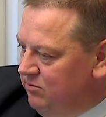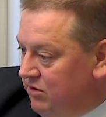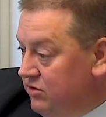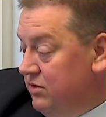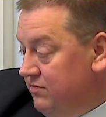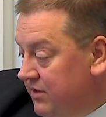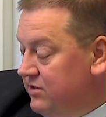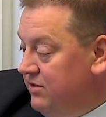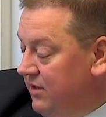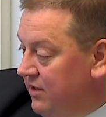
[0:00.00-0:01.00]
prosząc
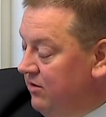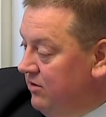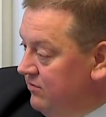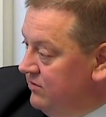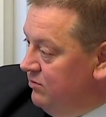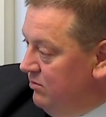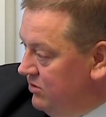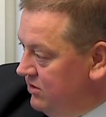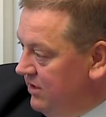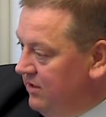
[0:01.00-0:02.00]
właśnie o
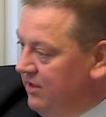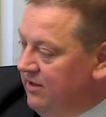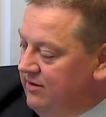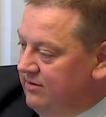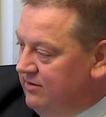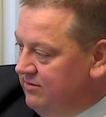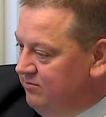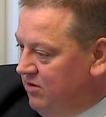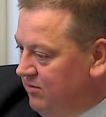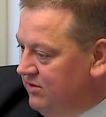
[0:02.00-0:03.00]
wspomożenie, o
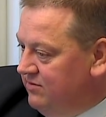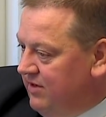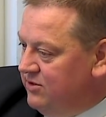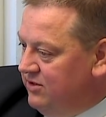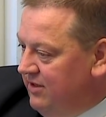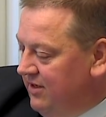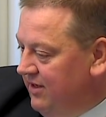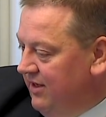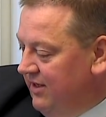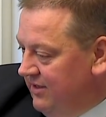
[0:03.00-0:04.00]
pomoc właśnie
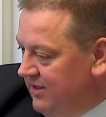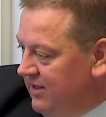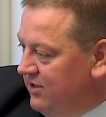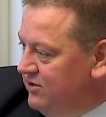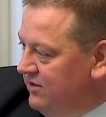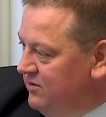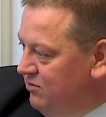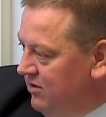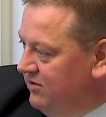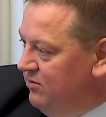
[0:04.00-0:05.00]
dla naszej
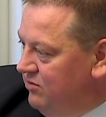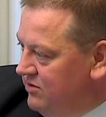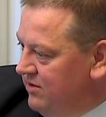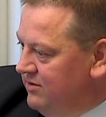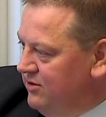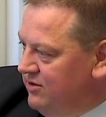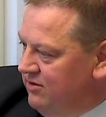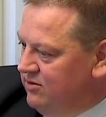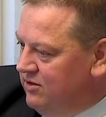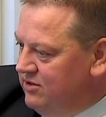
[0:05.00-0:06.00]
wspólnoty budzącej się
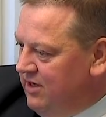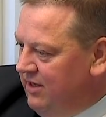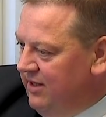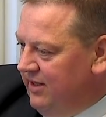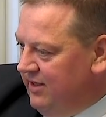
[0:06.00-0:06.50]
do życia,